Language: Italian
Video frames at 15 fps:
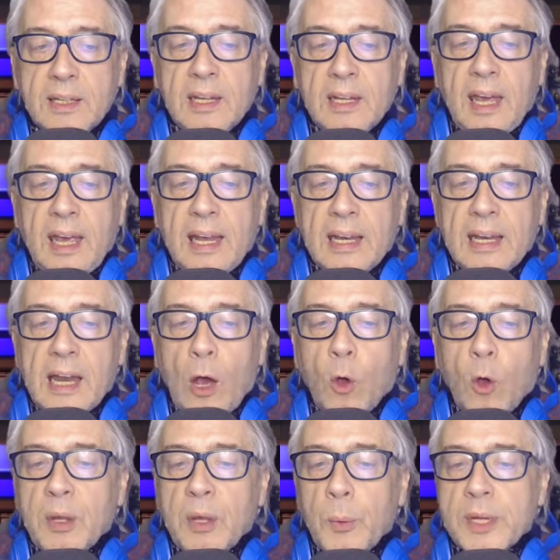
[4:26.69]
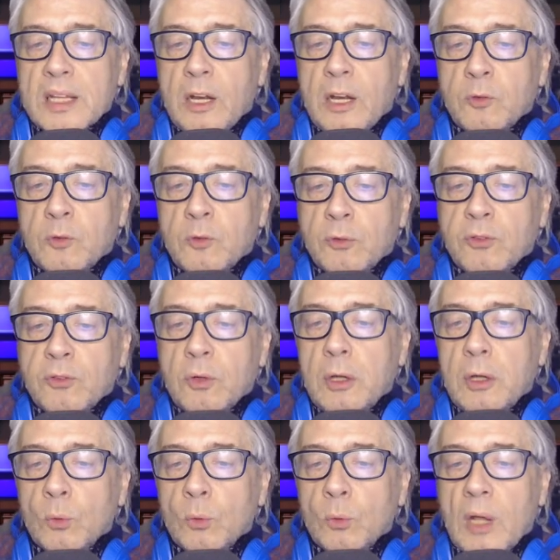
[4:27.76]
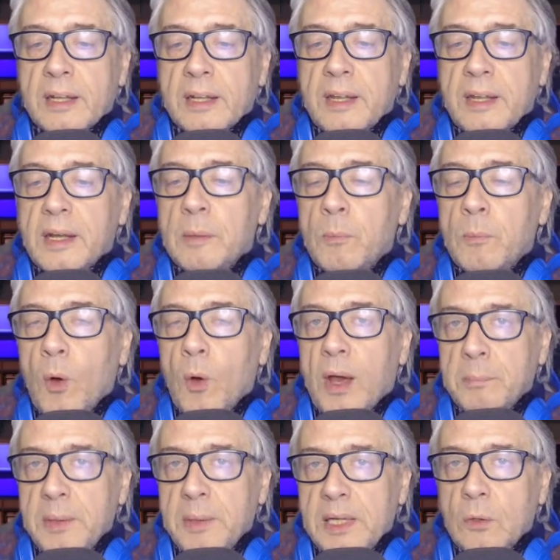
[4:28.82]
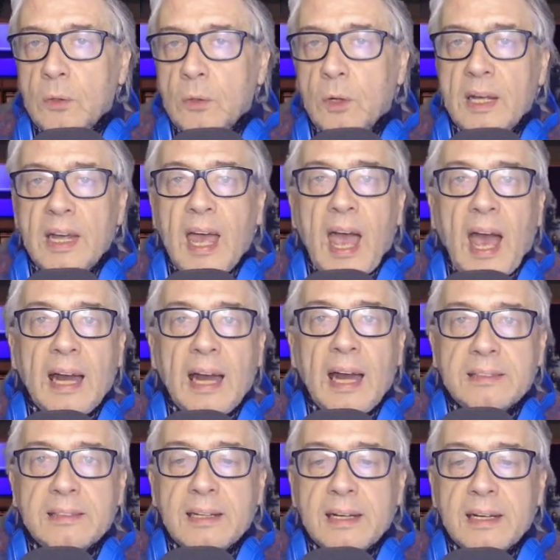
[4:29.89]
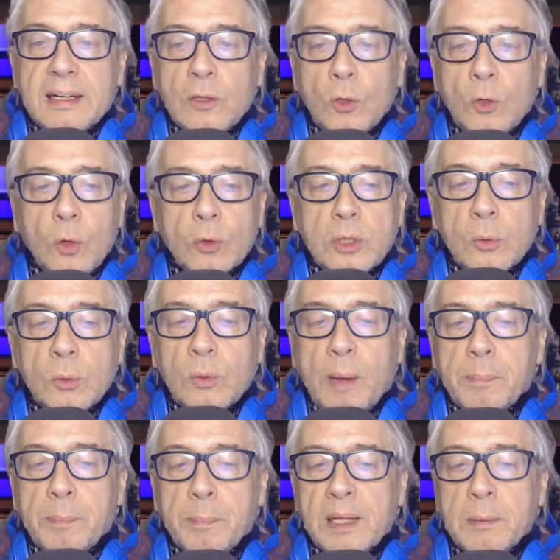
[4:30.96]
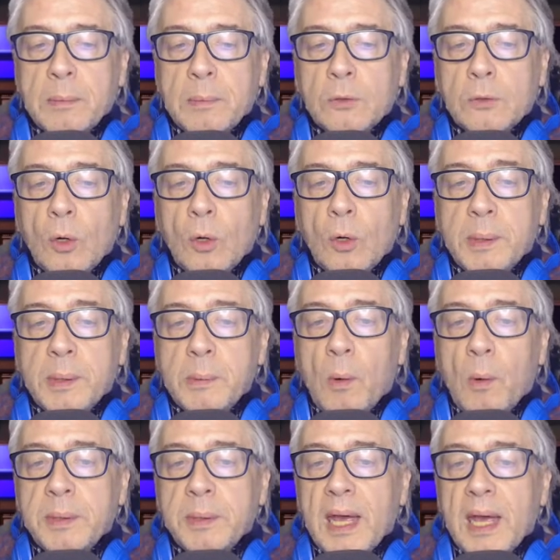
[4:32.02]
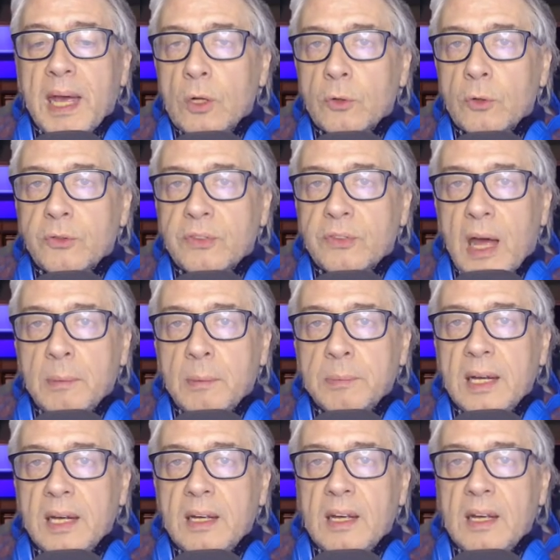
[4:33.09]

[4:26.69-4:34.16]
È la conseguenza dell'esplosione di un termocamino all'interno di un appartamento al primo piano dello stabile